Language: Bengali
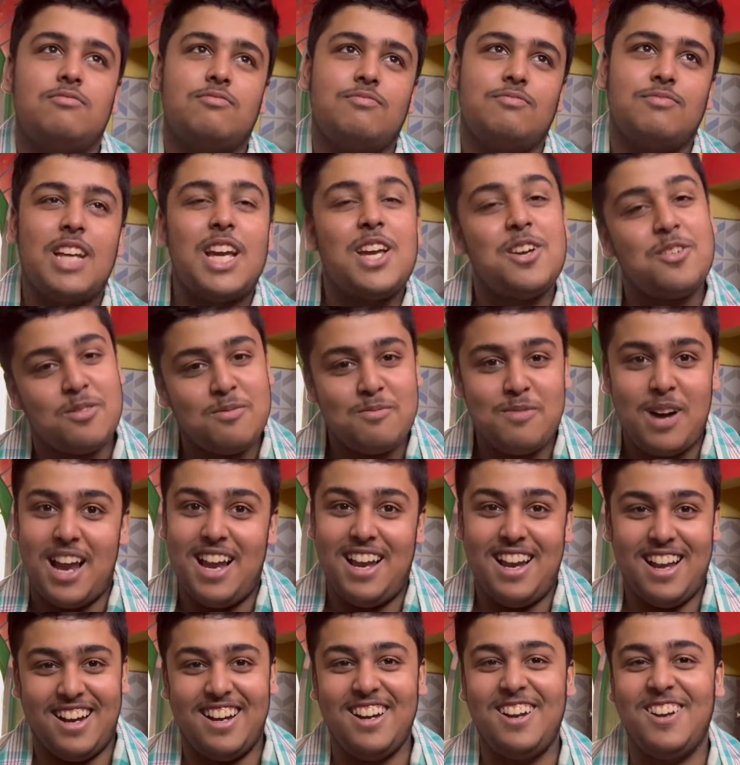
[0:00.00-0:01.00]
যাই হোক
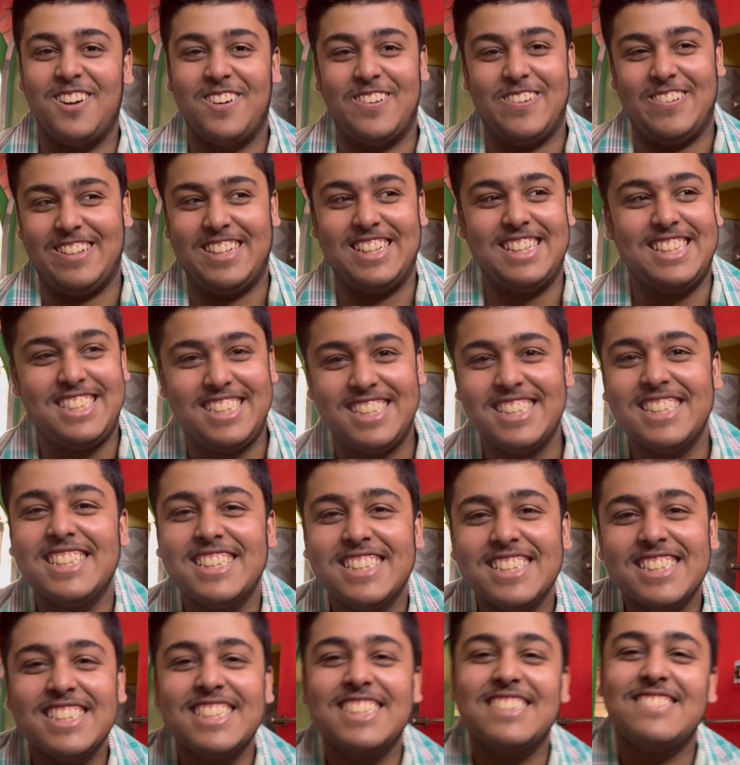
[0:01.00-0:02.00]
ভালো লাগলো বেশ
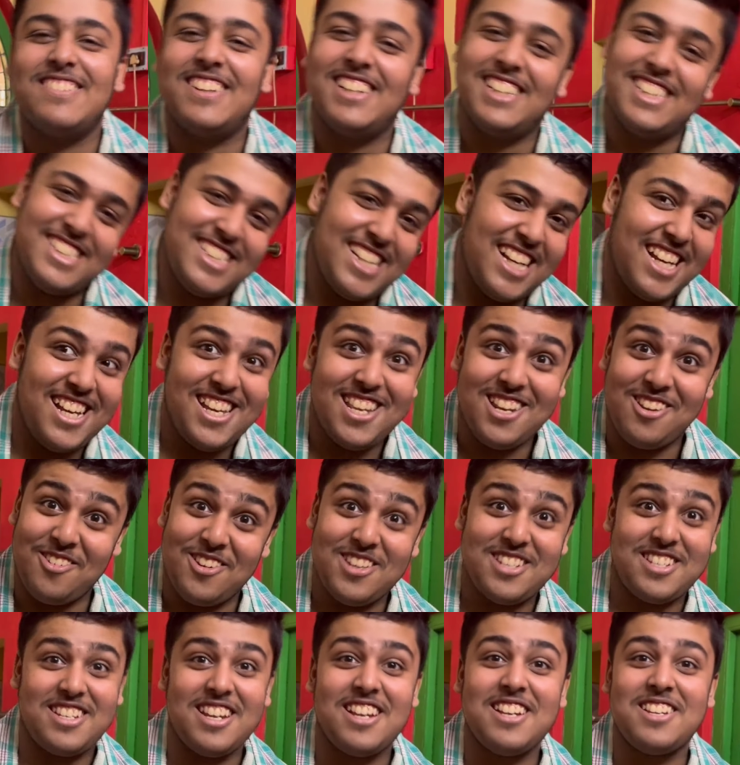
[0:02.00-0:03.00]
মানে যেই
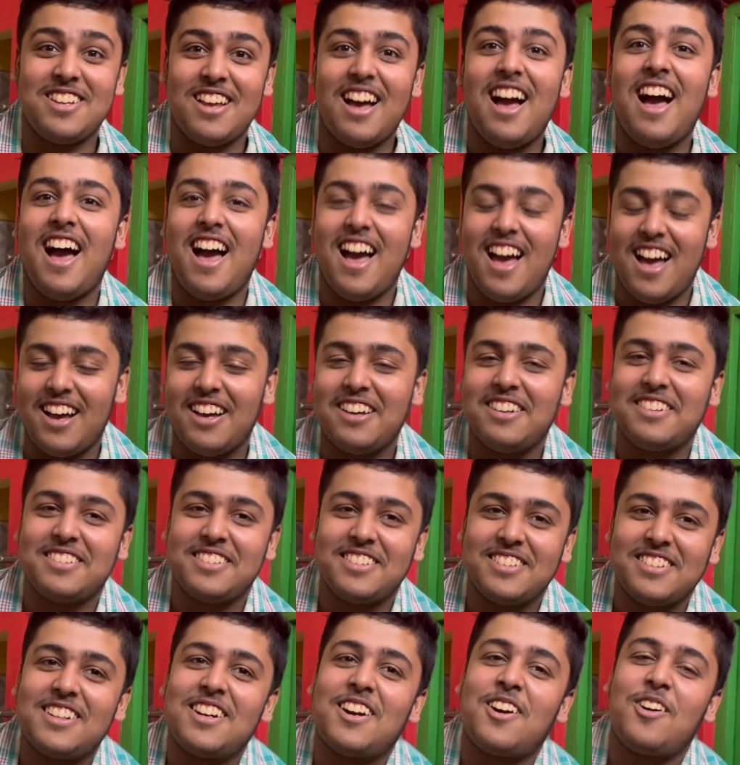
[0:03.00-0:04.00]
কোয়েশ্চেন হ্যাঁ
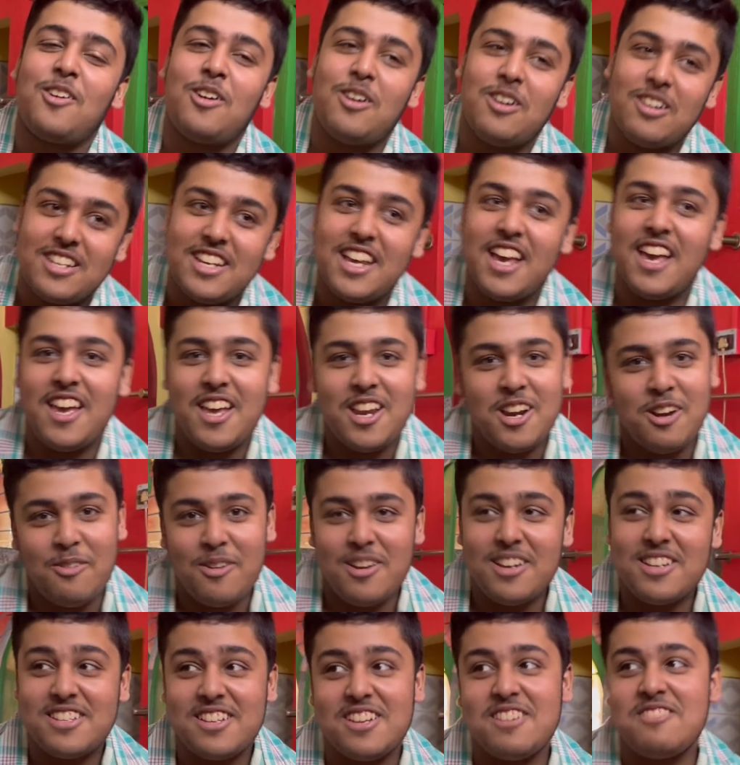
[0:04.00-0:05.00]
যেই
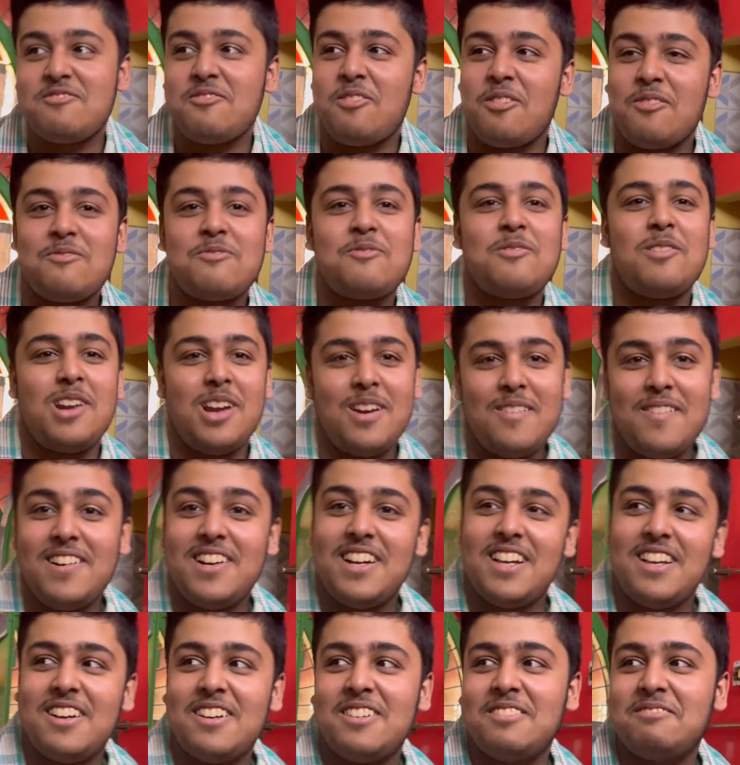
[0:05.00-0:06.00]
কোয়েশ্চেন সলভ করলাম
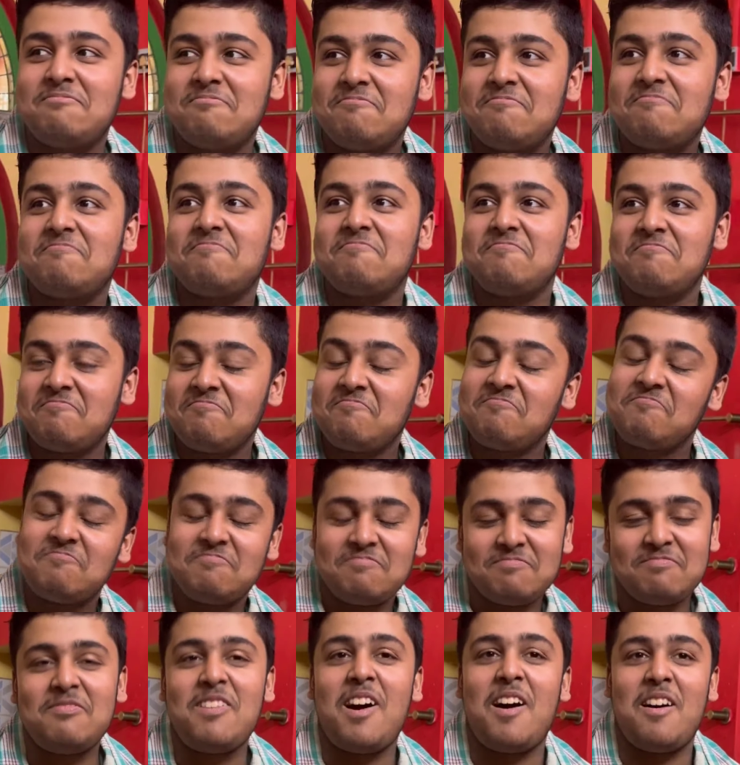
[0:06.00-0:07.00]
এটা
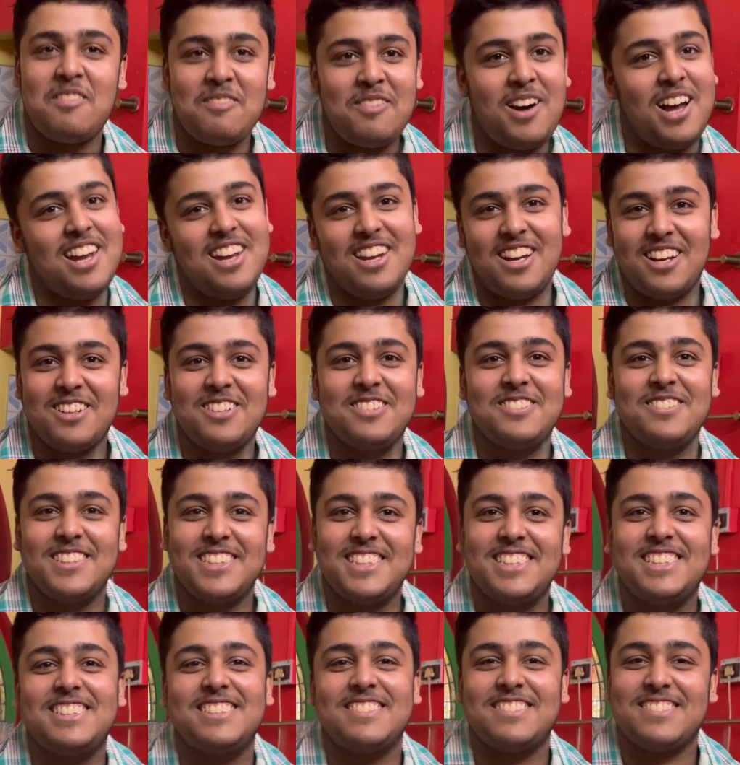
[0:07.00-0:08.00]
ভালো লাগলো
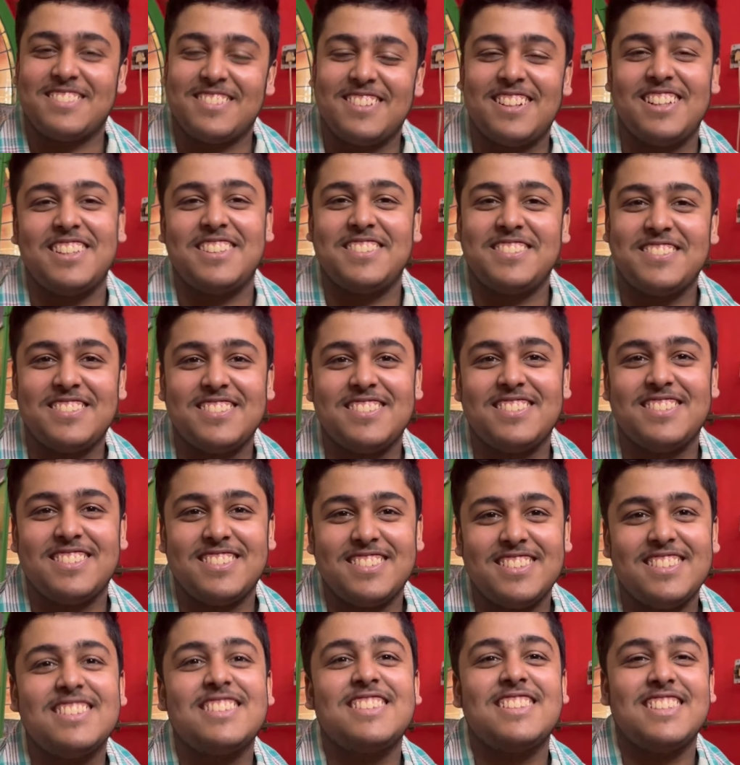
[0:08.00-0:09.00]
বেশ করে সে যত
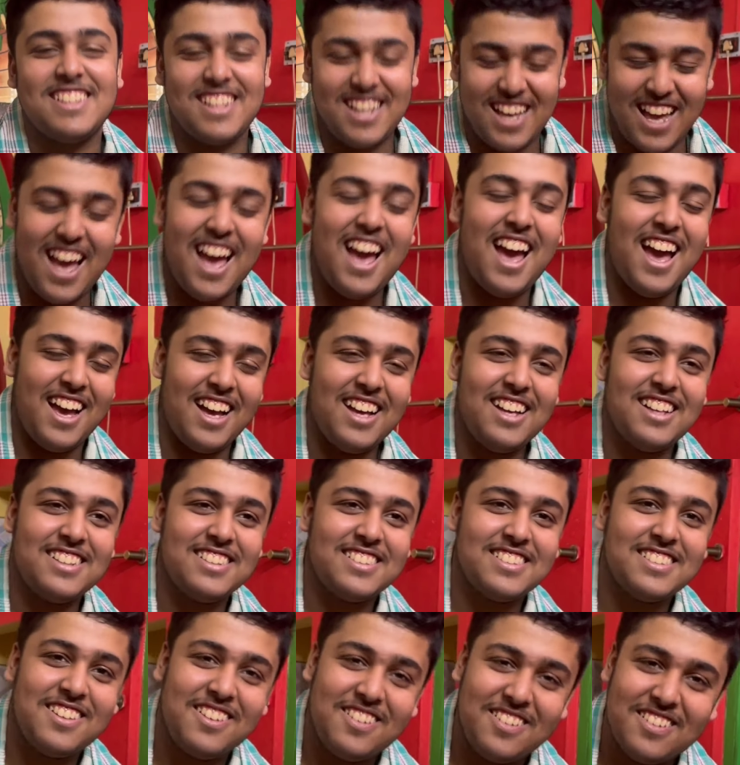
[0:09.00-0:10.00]
সালেরই করেছি হ্যাঁ
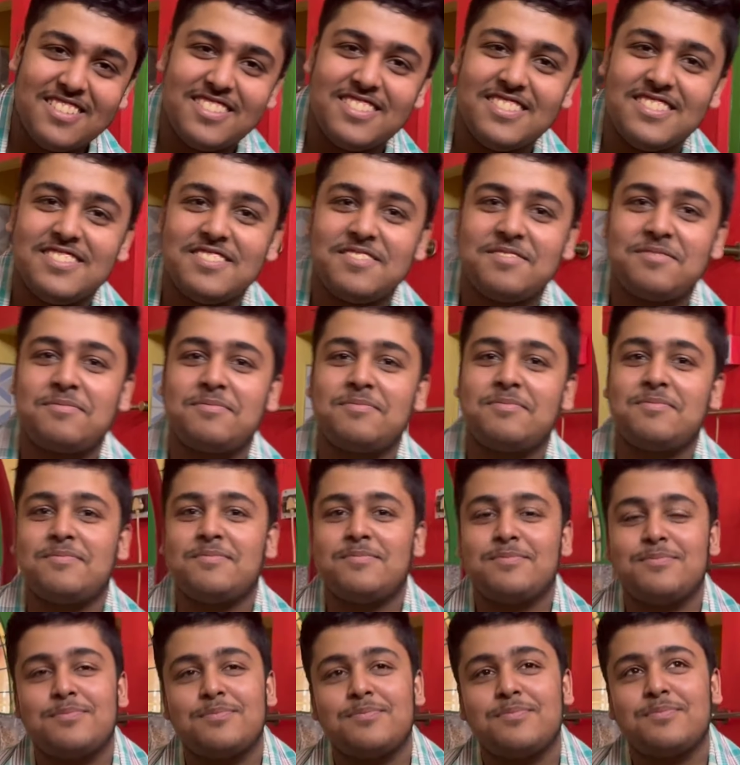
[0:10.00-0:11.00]

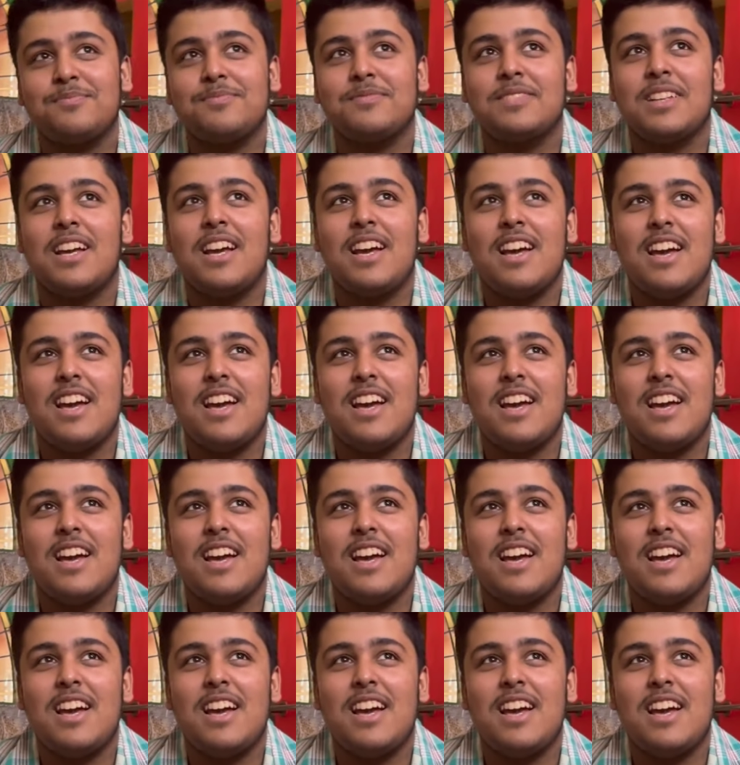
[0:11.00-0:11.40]
সিক্স